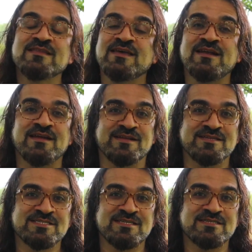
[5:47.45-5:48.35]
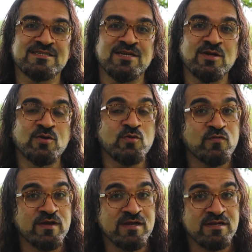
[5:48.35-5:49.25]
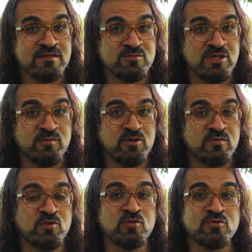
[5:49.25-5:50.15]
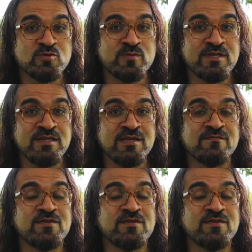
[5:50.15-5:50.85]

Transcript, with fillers: Değerli arkadaşlar, lütfen kanalımıza abone olmayı unutmayın,